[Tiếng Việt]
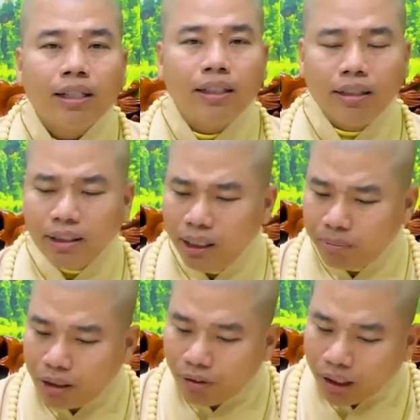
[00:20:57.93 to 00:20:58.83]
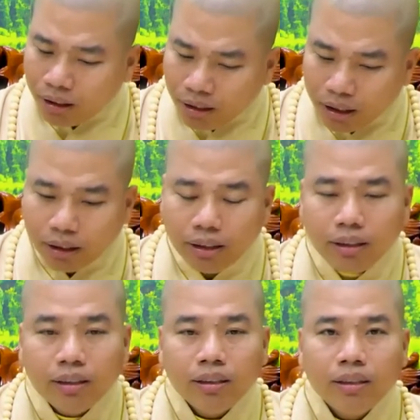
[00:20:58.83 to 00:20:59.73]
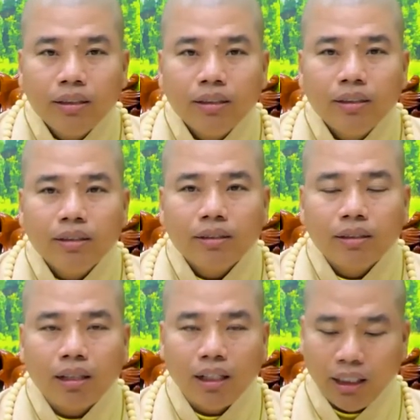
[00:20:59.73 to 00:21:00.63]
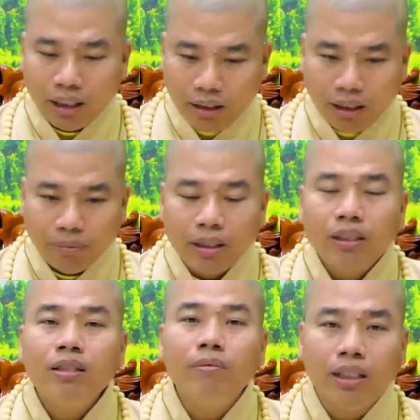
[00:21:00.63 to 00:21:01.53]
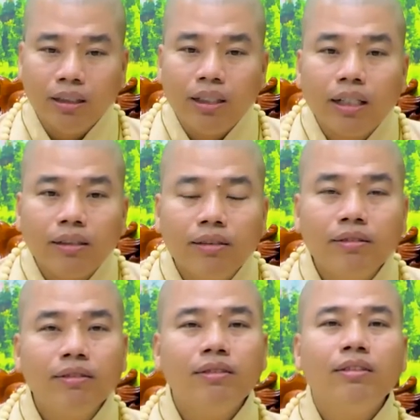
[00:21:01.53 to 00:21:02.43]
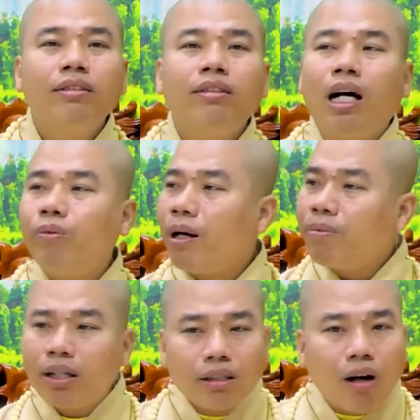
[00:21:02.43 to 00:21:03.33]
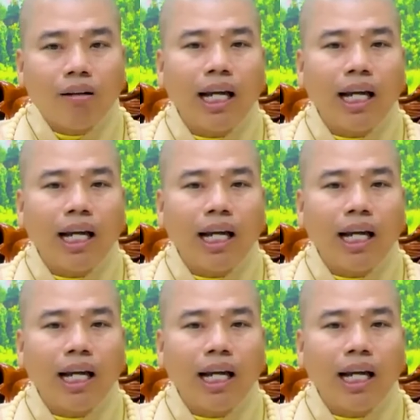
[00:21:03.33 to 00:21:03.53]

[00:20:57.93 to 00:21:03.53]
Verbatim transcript: thì trước nhất mình phải thương người thì người mới thương mình chứ đạo pháp rất rõ